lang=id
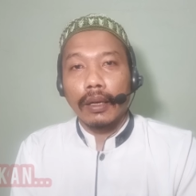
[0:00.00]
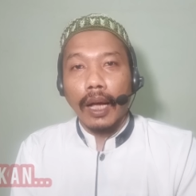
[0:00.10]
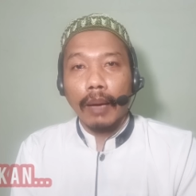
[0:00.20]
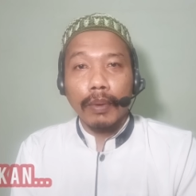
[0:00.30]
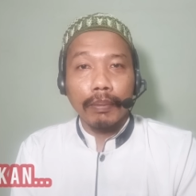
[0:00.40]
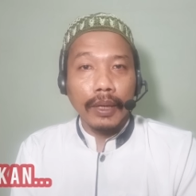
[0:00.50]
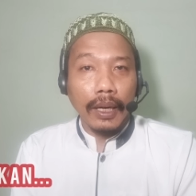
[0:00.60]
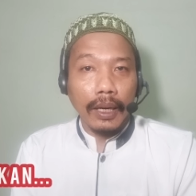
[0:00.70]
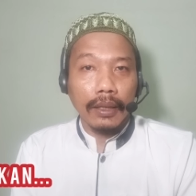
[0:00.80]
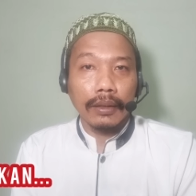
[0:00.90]

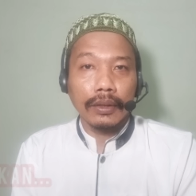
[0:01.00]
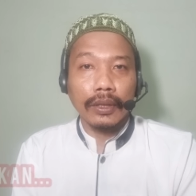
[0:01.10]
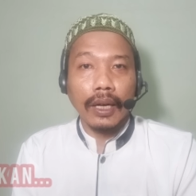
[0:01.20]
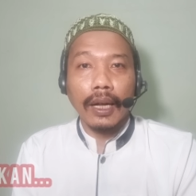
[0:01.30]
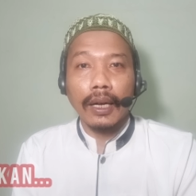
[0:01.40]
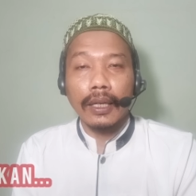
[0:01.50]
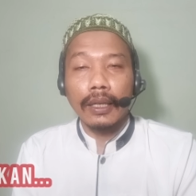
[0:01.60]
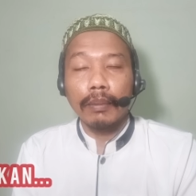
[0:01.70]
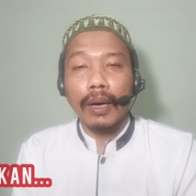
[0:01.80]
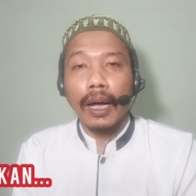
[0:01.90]
apabila sekarang
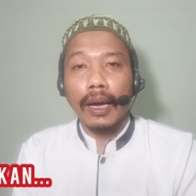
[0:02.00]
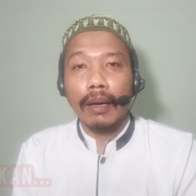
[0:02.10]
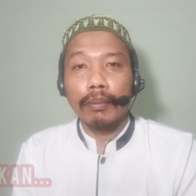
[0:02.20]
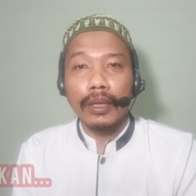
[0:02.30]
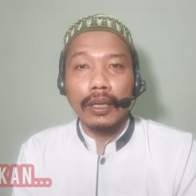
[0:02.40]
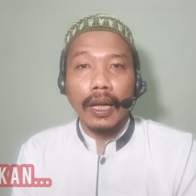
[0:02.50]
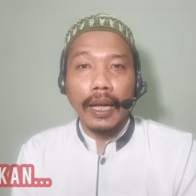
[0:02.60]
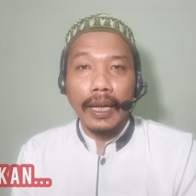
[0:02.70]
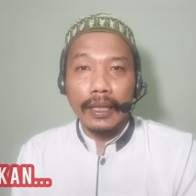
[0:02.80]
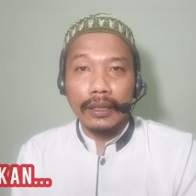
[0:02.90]
ini mengalami
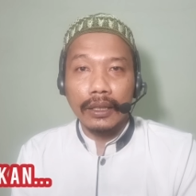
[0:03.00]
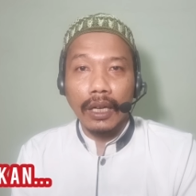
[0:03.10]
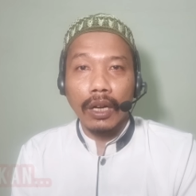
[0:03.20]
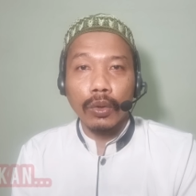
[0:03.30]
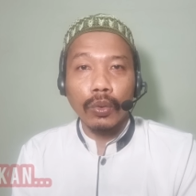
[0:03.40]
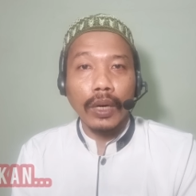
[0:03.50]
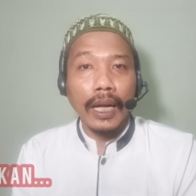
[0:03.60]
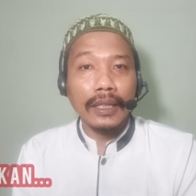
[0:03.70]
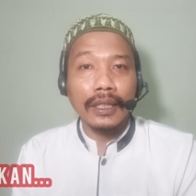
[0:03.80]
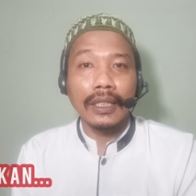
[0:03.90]

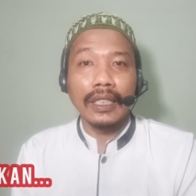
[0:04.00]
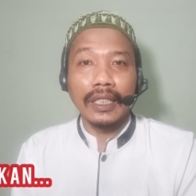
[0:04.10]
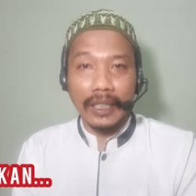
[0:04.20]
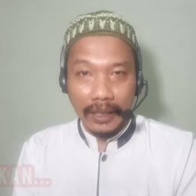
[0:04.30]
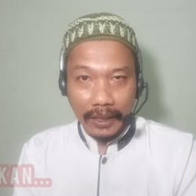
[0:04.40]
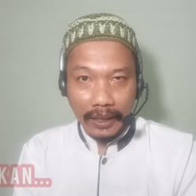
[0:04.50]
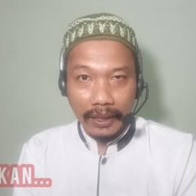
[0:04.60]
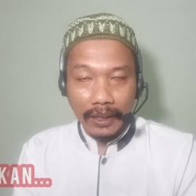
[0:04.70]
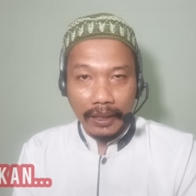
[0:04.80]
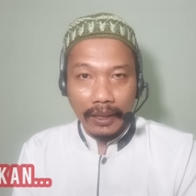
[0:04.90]
ejakulasi dini
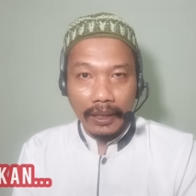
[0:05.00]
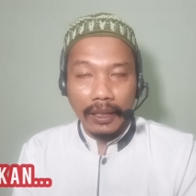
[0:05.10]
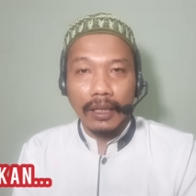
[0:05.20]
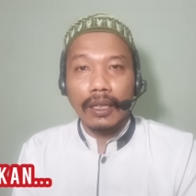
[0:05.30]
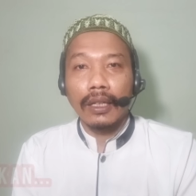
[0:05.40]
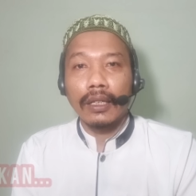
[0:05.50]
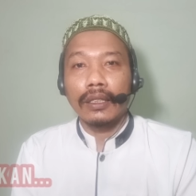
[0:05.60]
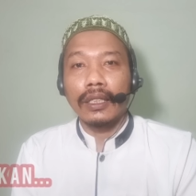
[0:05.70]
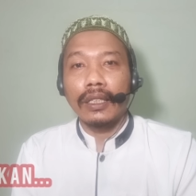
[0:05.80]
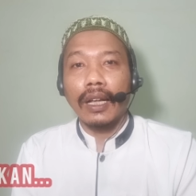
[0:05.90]
ya
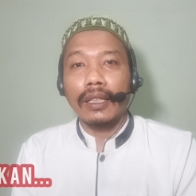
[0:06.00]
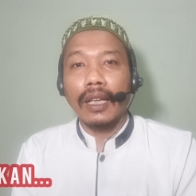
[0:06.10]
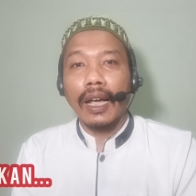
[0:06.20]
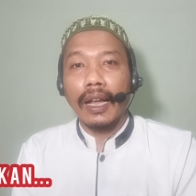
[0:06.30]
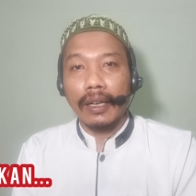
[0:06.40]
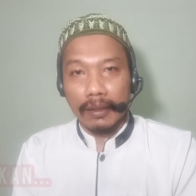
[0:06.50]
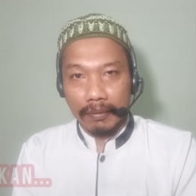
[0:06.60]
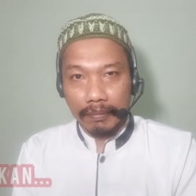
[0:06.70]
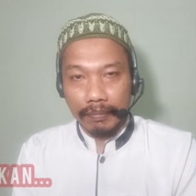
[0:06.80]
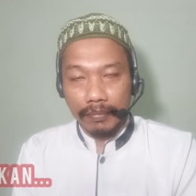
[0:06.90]
tidak tahan
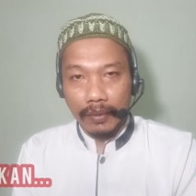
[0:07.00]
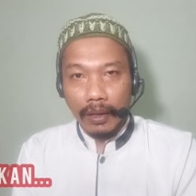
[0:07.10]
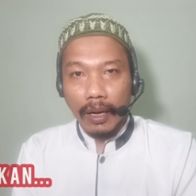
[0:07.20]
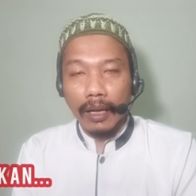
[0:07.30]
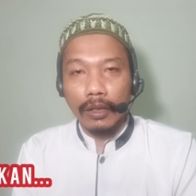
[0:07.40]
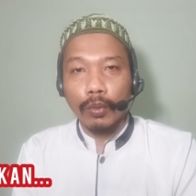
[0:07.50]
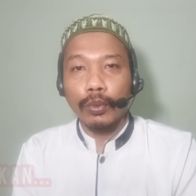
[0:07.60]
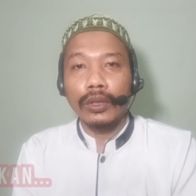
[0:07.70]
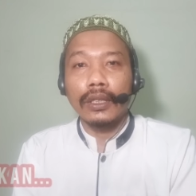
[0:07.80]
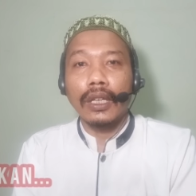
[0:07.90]

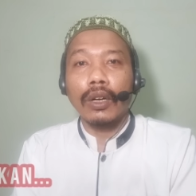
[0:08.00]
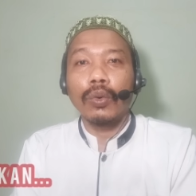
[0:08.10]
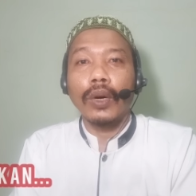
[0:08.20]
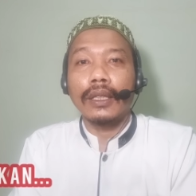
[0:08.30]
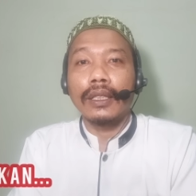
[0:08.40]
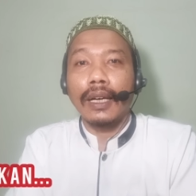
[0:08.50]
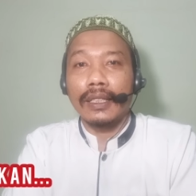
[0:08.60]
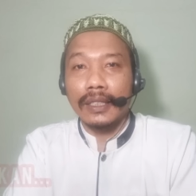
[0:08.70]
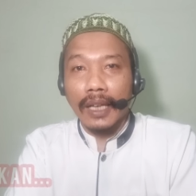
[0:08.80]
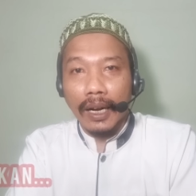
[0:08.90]
ataupun tidak kuat
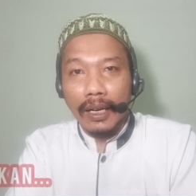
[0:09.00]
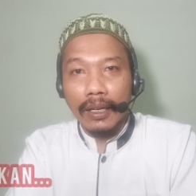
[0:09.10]
diranjang